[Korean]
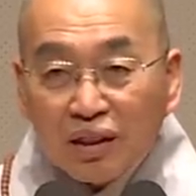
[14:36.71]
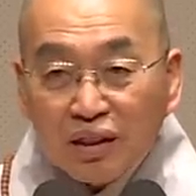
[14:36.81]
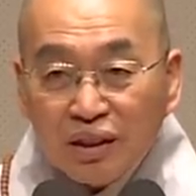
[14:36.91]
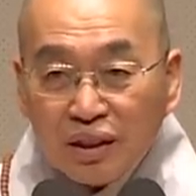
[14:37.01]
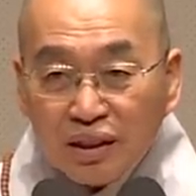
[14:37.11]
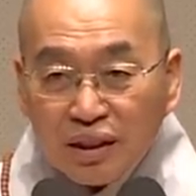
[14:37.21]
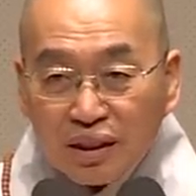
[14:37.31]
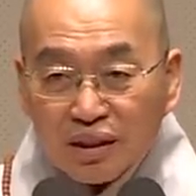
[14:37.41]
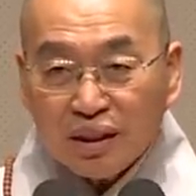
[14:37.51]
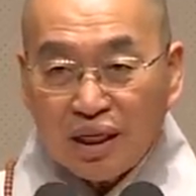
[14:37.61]

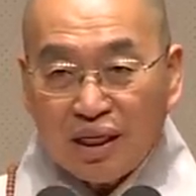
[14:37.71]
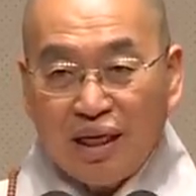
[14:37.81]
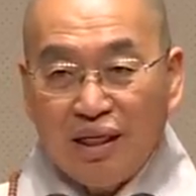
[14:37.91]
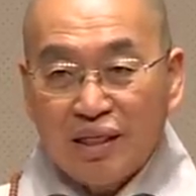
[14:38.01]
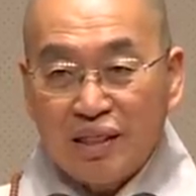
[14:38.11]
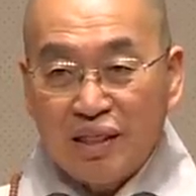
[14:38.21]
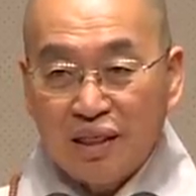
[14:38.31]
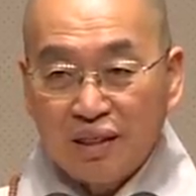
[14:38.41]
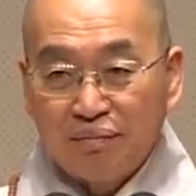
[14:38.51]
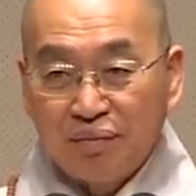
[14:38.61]
끈적끈적하게
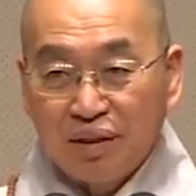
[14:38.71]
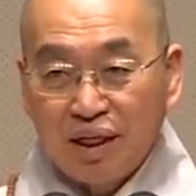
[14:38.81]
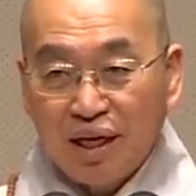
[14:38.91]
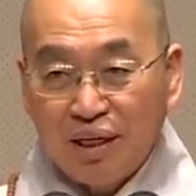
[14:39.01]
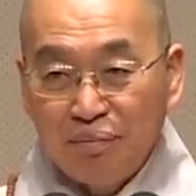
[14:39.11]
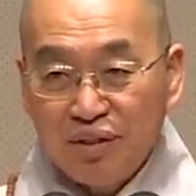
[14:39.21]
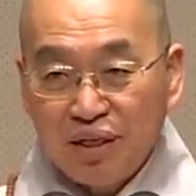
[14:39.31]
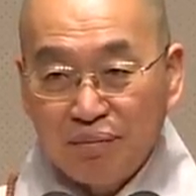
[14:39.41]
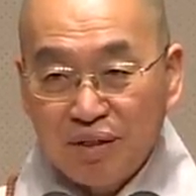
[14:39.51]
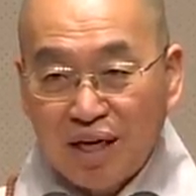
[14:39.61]
여처럼 그렇게
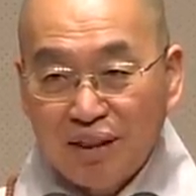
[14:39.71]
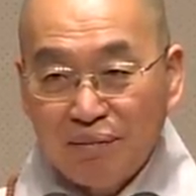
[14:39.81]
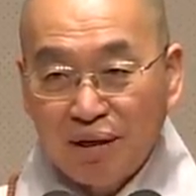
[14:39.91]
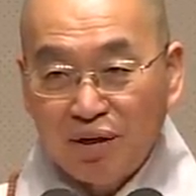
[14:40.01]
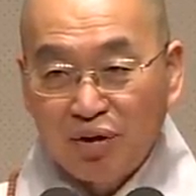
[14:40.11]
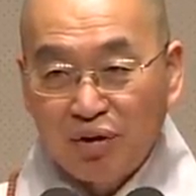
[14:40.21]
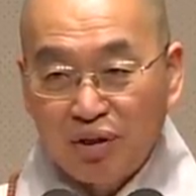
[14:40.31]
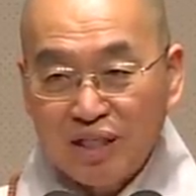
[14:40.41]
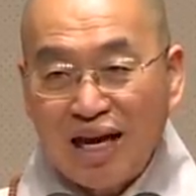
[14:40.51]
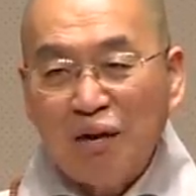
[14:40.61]
껌처럼 살지
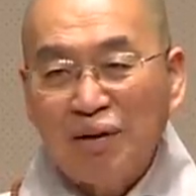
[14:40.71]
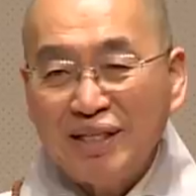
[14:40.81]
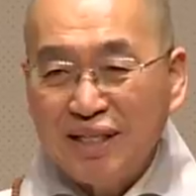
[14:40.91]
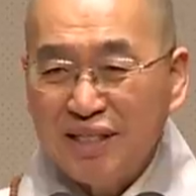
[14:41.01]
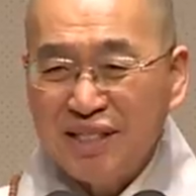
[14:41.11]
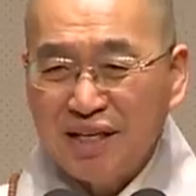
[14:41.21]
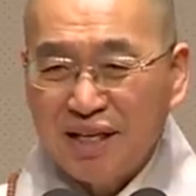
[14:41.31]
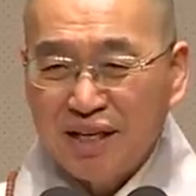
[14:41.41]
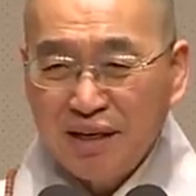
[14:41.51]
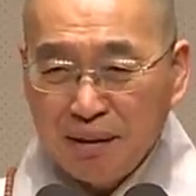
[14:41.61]
말고 살과제
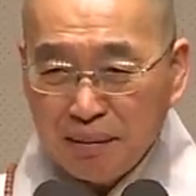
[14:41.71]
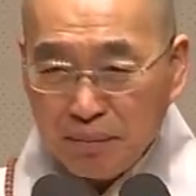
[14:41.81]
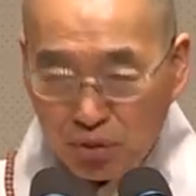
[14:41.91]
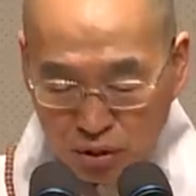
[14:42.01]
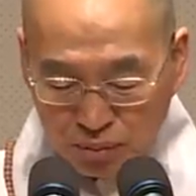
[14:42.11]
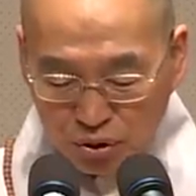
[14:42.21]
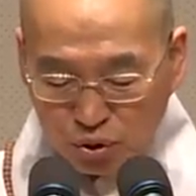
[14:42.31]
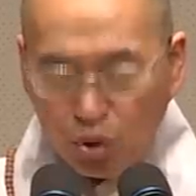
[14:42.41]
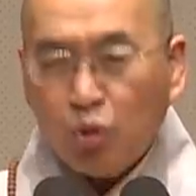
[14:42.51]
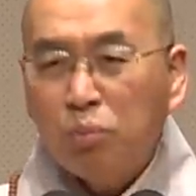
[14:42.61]
있지.
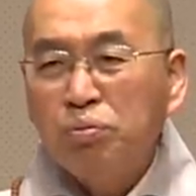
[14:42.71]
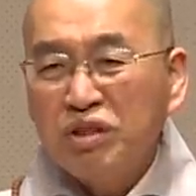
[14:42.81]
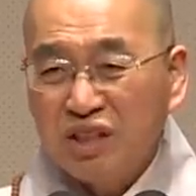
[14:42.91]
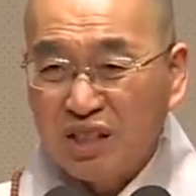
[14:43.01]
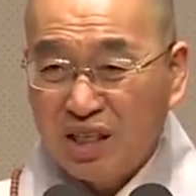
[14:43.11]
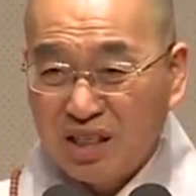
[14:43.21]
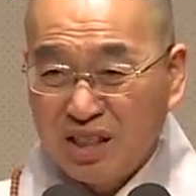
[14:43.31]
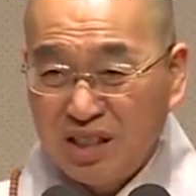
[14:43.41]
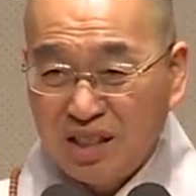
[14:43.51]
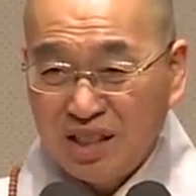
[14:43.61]
그럼 톡 부러지잖아,
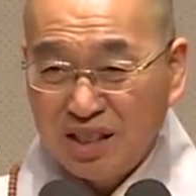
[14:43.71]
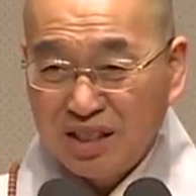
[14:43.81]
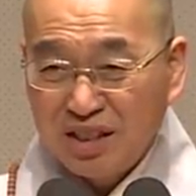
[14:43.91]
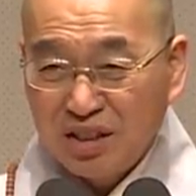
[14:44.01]
그지?